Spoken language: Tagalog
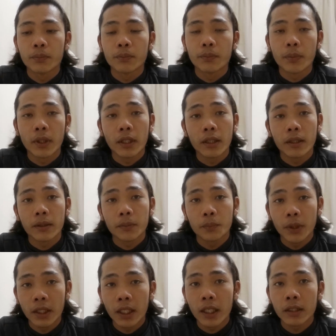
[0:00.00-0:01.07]
Para
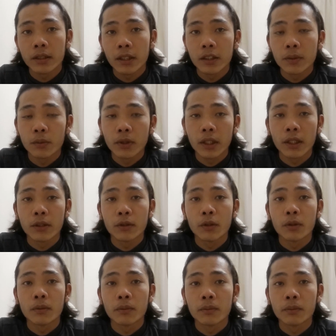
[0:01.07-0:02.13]
pinaka-chance mo na rin yun
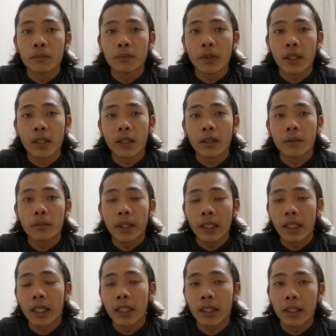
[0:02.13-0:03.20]
para
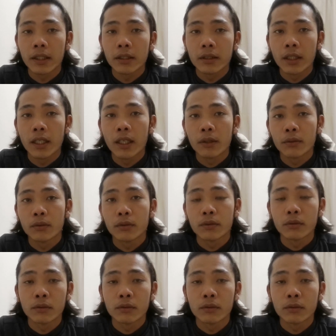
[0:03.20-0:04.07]
makilala rin sila kung